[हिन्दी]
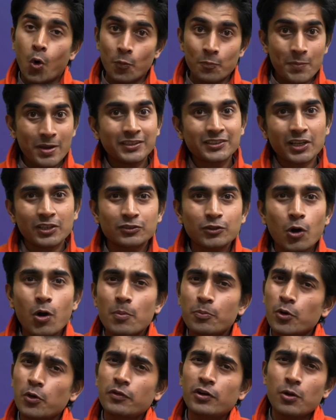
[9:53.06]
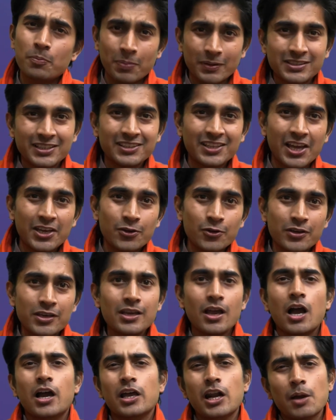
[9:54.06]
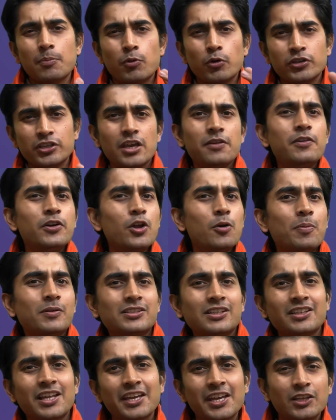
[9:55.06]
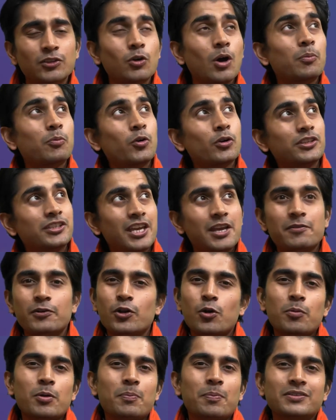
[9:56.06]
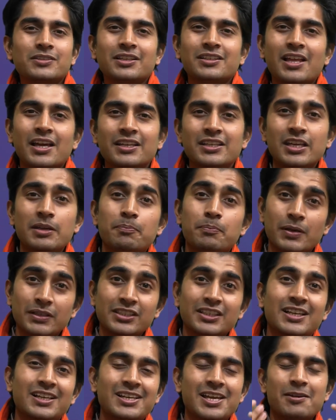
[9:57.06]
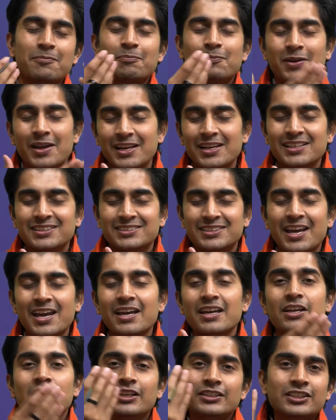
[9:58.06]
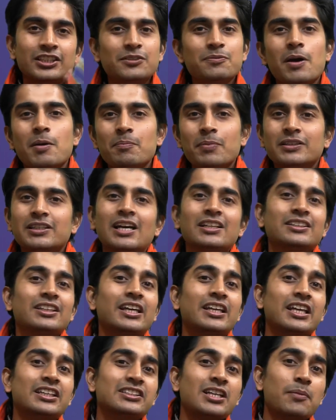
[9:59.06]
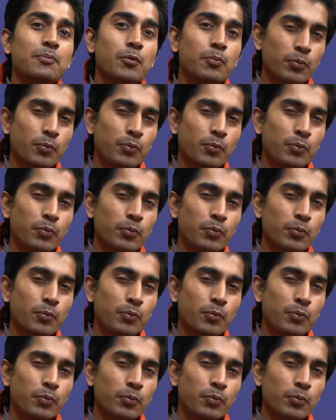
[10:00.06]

उम्मीद करता हूं आपको वीडियो पसंद आई होगी अगर आपको ये वीडियो पसंद आई है तो आपको ये वीडियो भी पसंद आएगी बेसिकली एक प्लेलिस्ट है जिसमें हम बताते हैं कैसे आपको